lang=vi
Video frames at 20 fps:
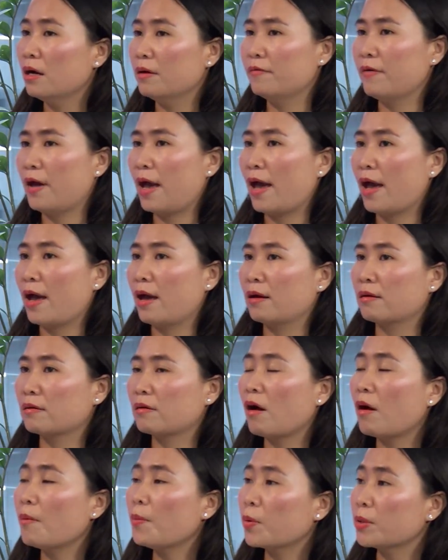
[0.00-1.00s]
và
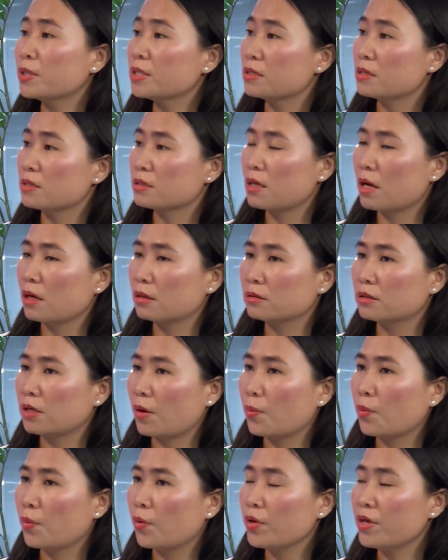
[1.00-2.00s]
có một cái sự thận
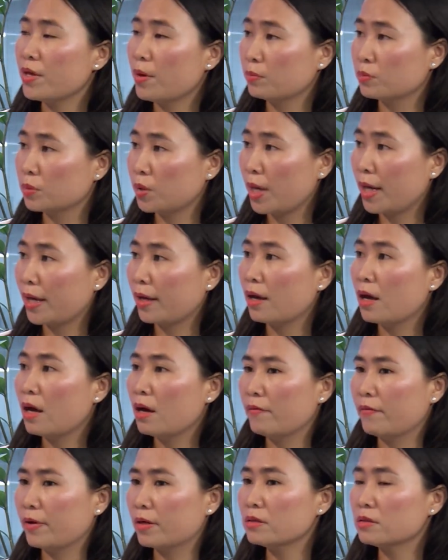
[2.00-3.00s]
trọng của dòng tiền
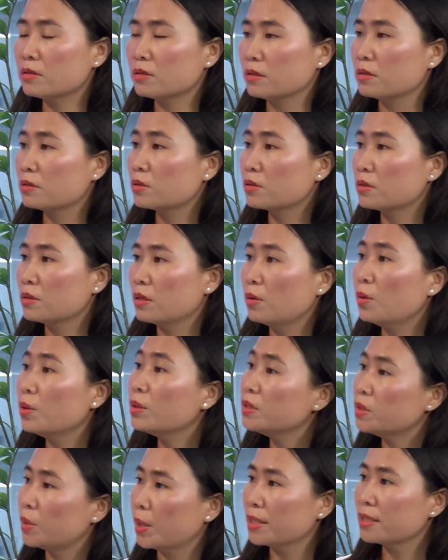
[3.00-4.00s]
và có sự
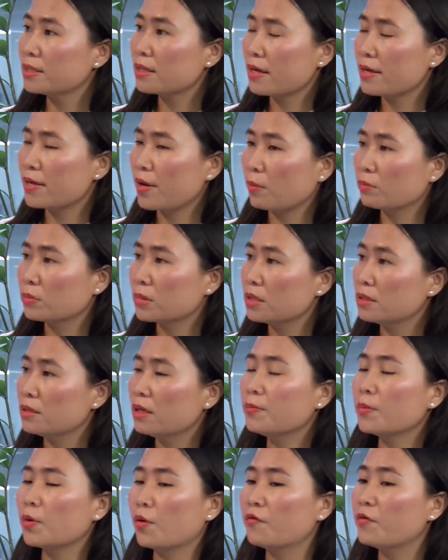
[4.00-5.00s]
luân chuyển xây dòng từ
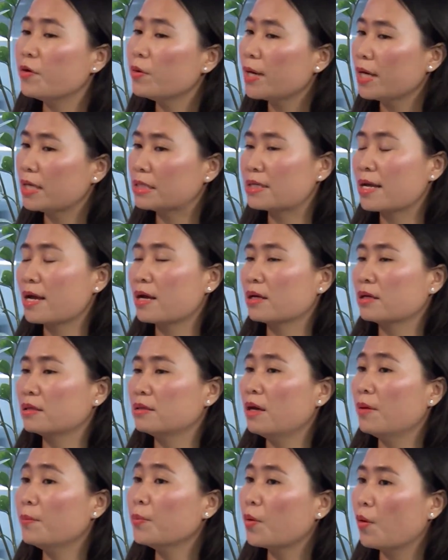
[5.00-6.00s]
nhóm cổ phiếu này
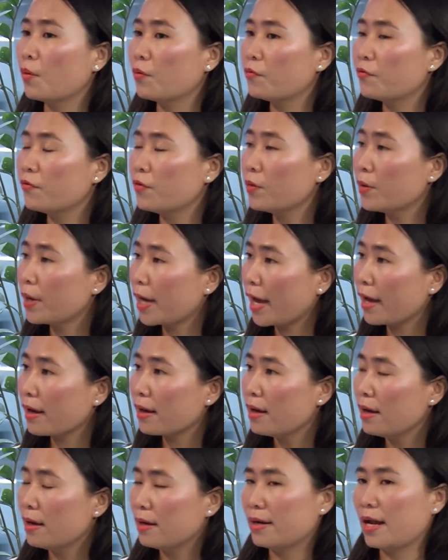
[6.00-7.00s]
sang nhóm cổ phiếu
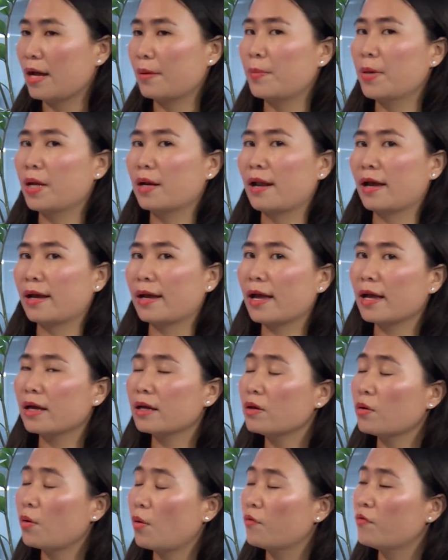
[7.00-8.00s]
khác đặc biệt là
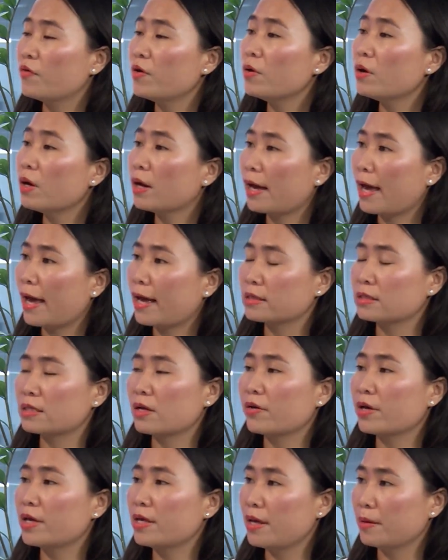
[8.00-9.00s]
các cái cổ phiếu ngân hàng
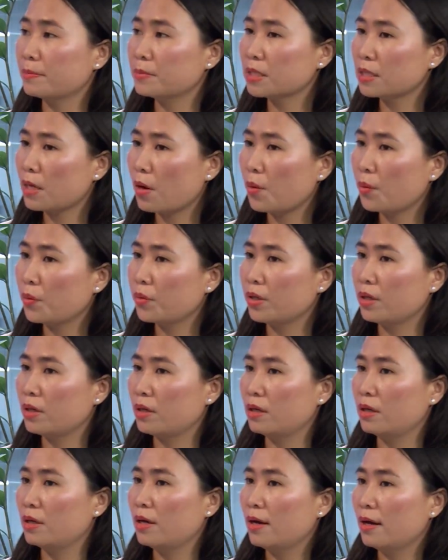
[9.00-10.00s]
sau khi giảm sâu
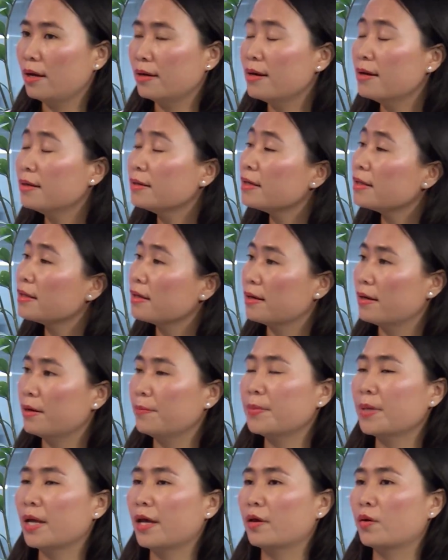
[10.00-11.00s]
thì đến cái thời
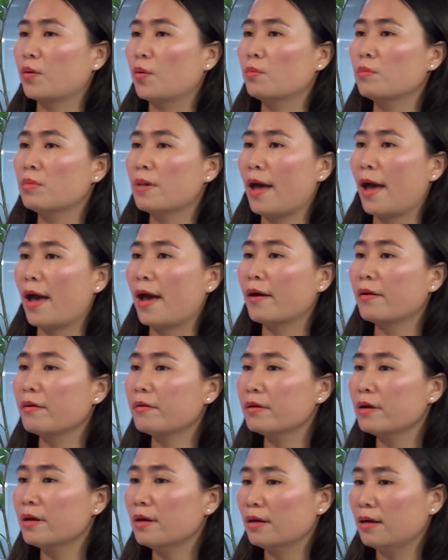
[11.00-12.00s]
điểm này cũng
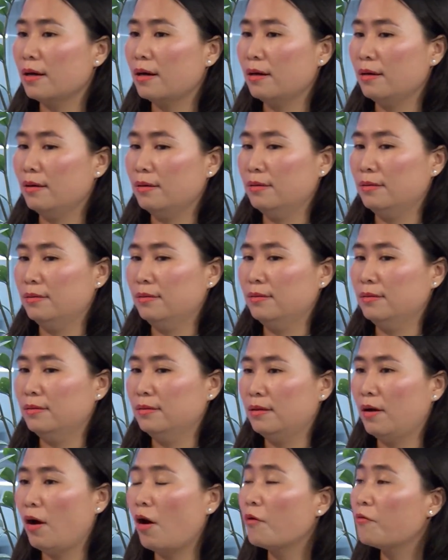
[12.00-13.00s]
đã uh,
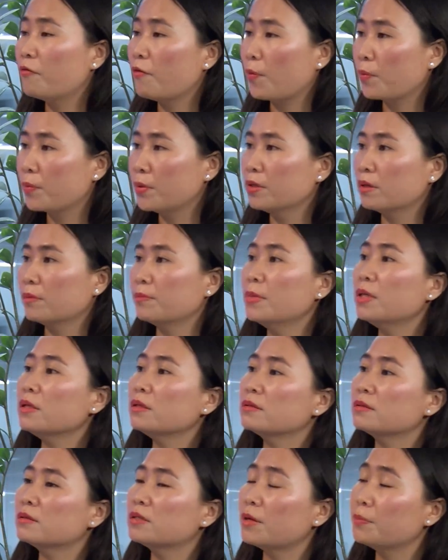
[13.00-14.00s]
hồi phục được mức
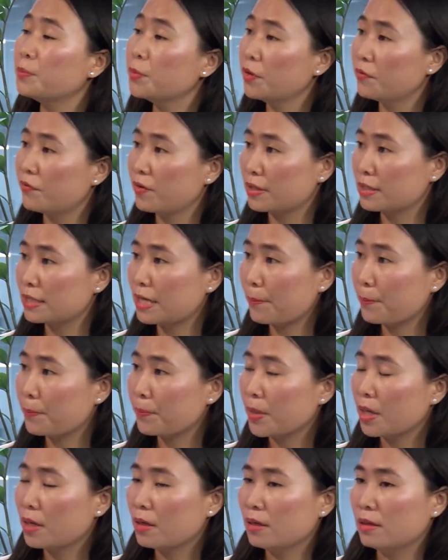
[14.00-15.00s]
trên 10%
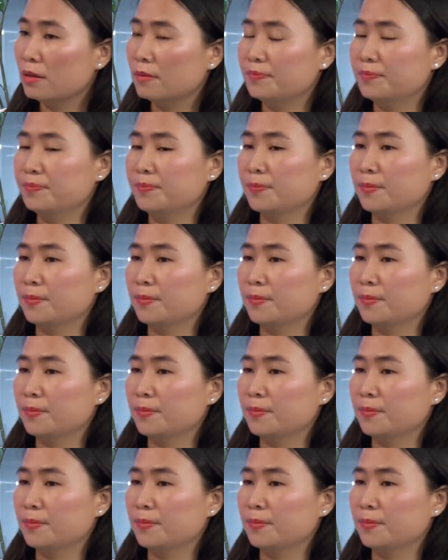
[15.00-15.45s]
Ừ,